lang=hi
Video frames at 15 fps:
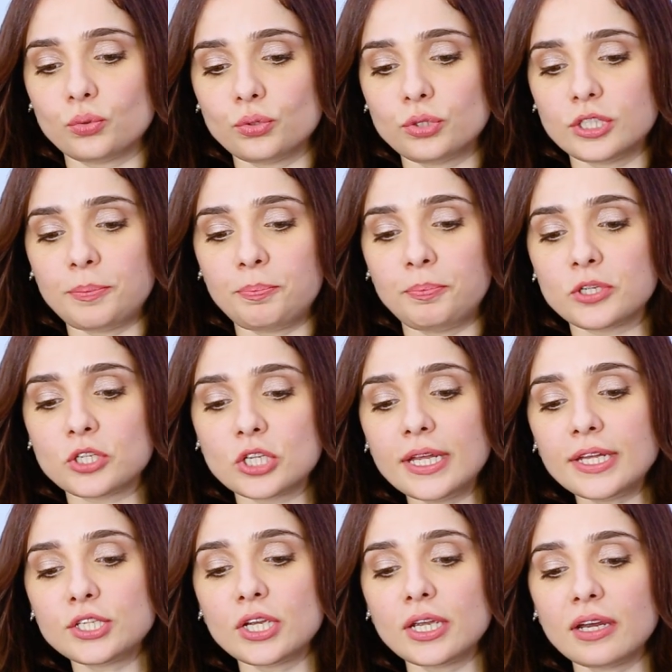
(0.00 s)
उससे
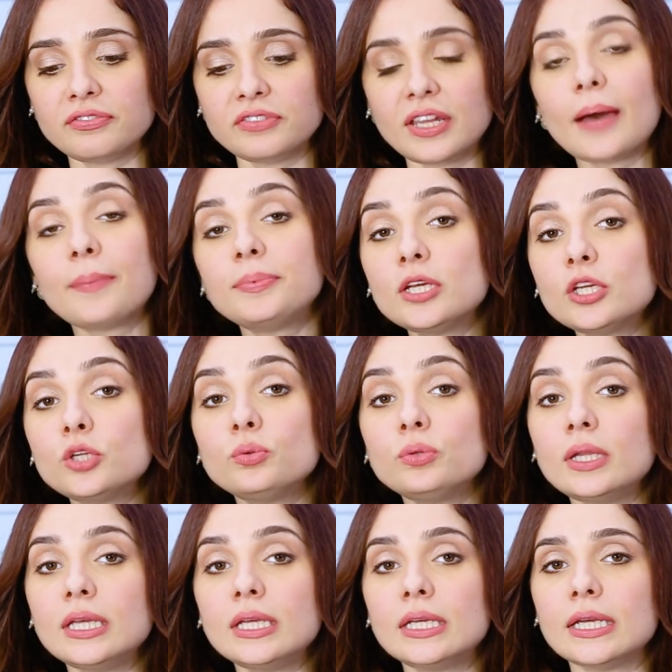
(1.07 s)
पिछले छः हफ्ते आपने क्यों
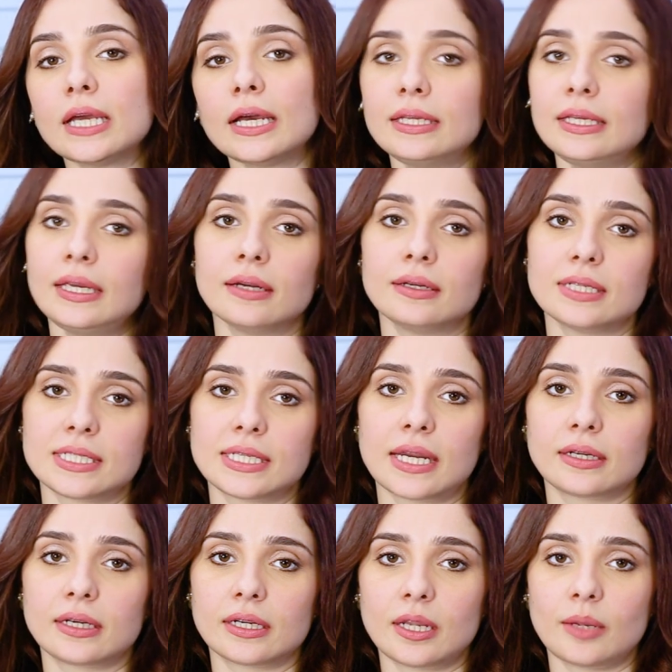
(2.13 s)
नहीं किया ये
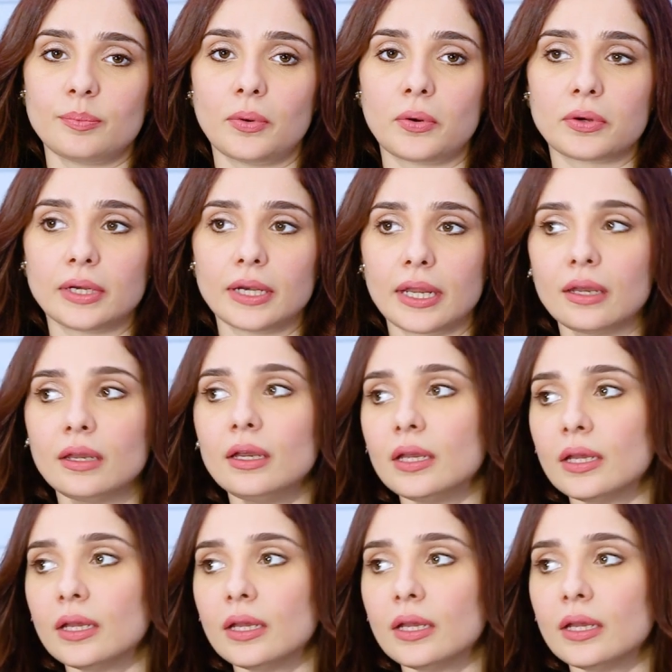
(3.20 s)
अंडरस्टैंड करना इम्पॉर्टेंट है